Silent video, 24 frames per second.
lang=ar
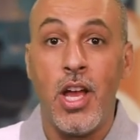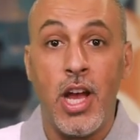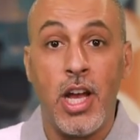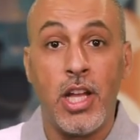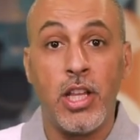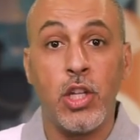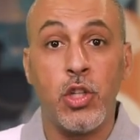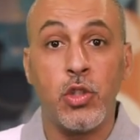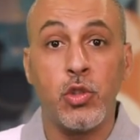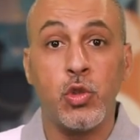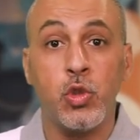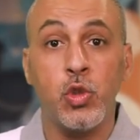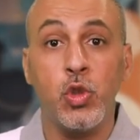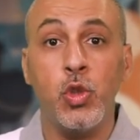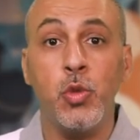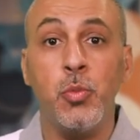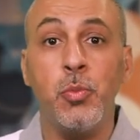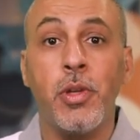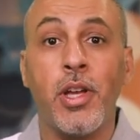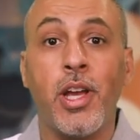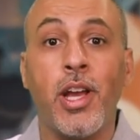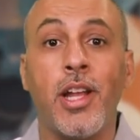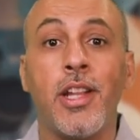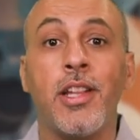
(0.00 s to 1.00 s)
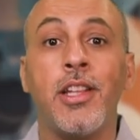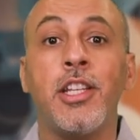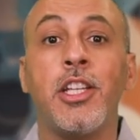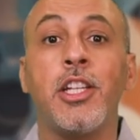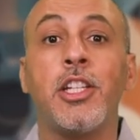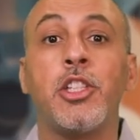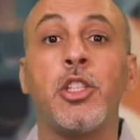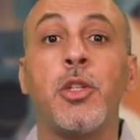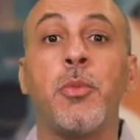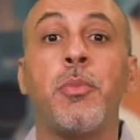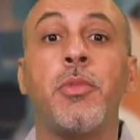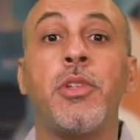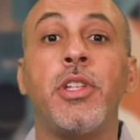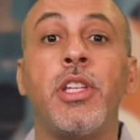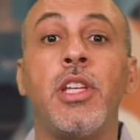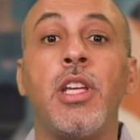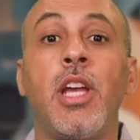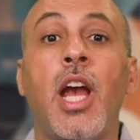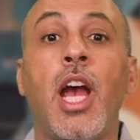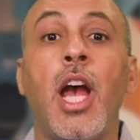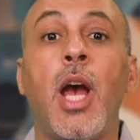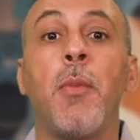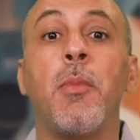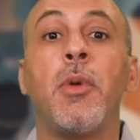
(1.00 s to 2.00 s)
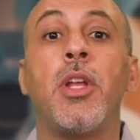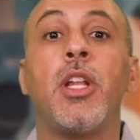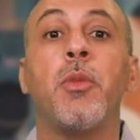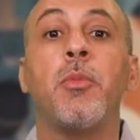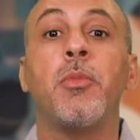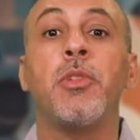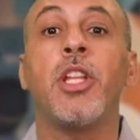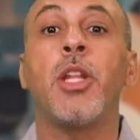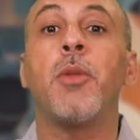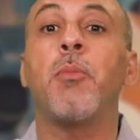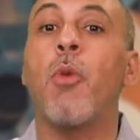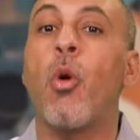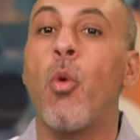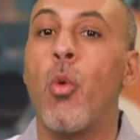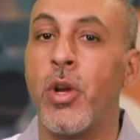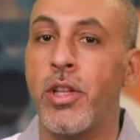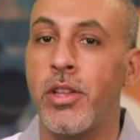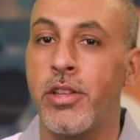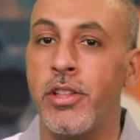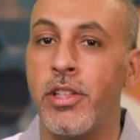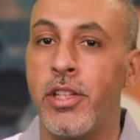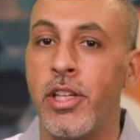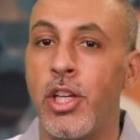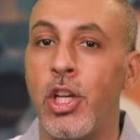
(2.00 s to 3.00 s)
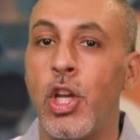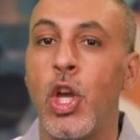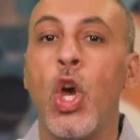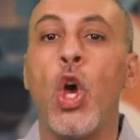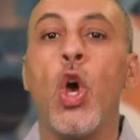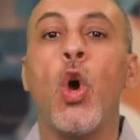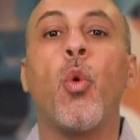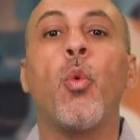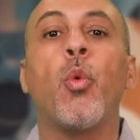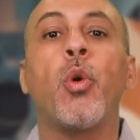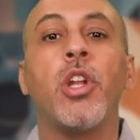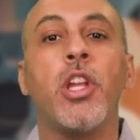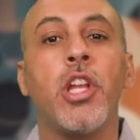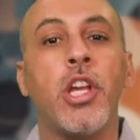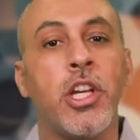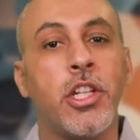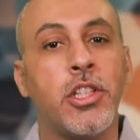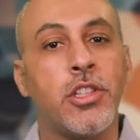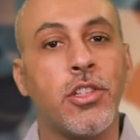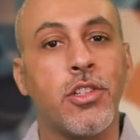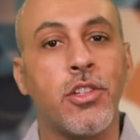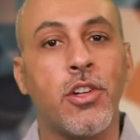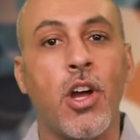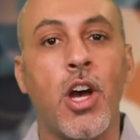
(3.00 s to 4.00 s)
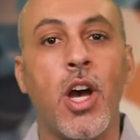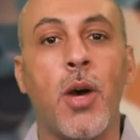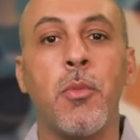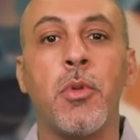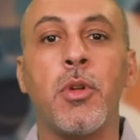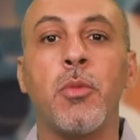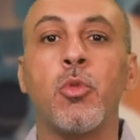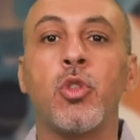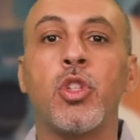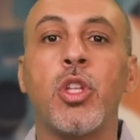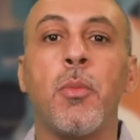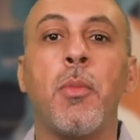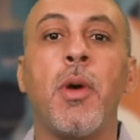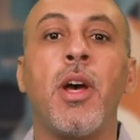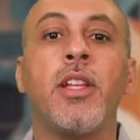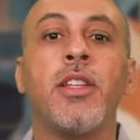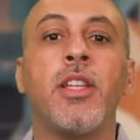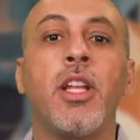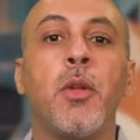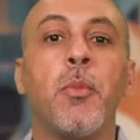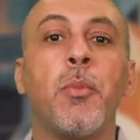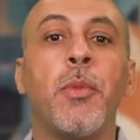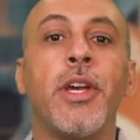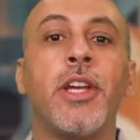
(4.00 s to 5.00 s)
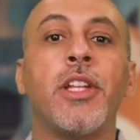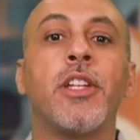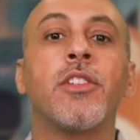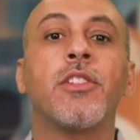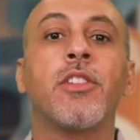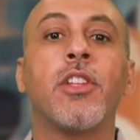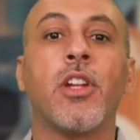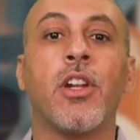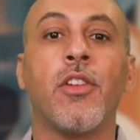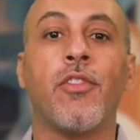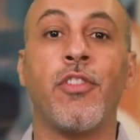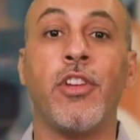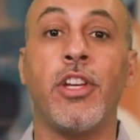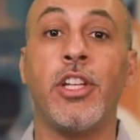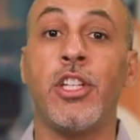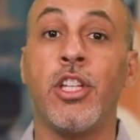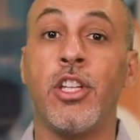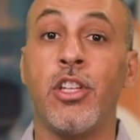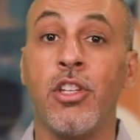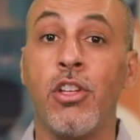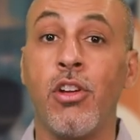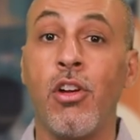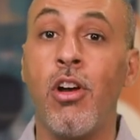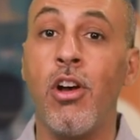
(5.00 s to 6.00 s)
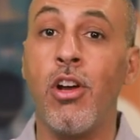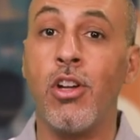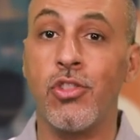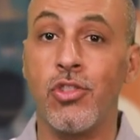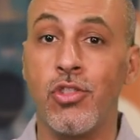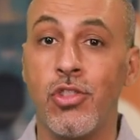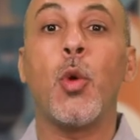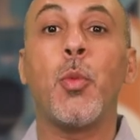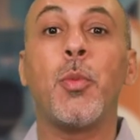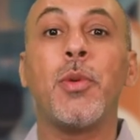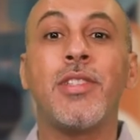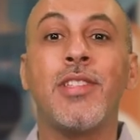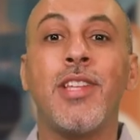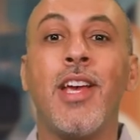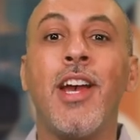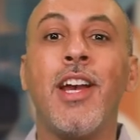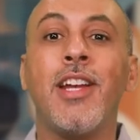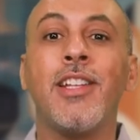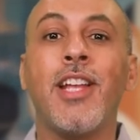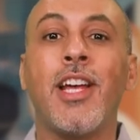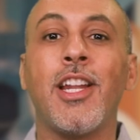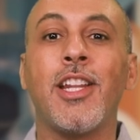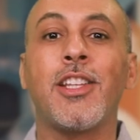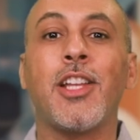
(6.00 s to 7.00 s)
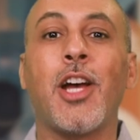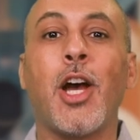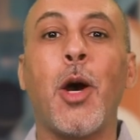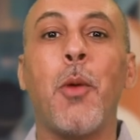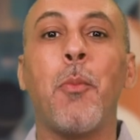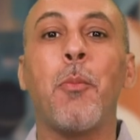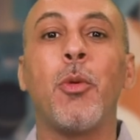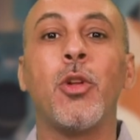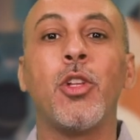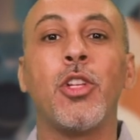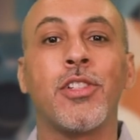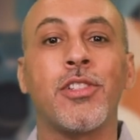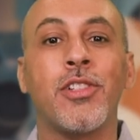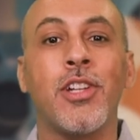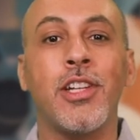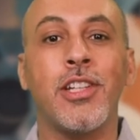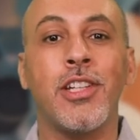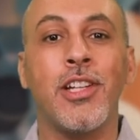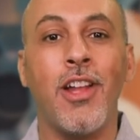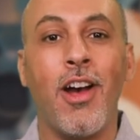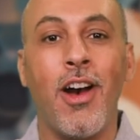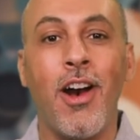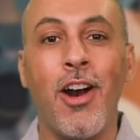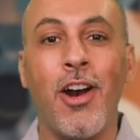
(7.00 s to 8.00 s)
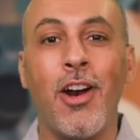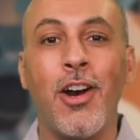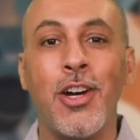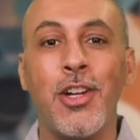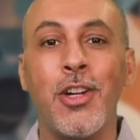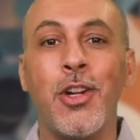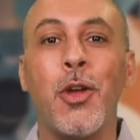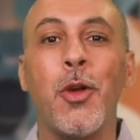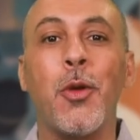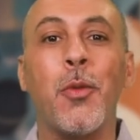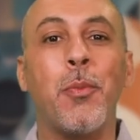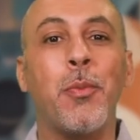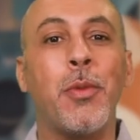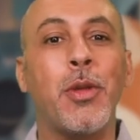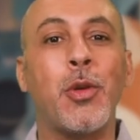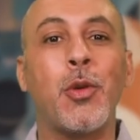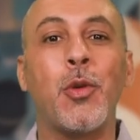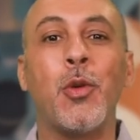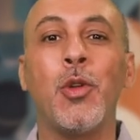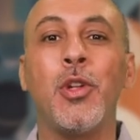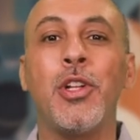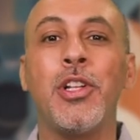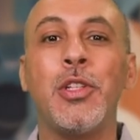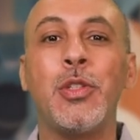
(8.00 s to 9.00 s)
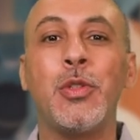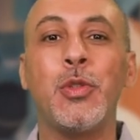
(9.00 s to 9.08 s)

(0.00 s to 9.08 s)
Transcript: هذا الأسلوب بيخليك تبني حبل من المودة والاحترام المتبادل بين طرفين النقاش وبيساعد على تقبل الرأي الآخر بكل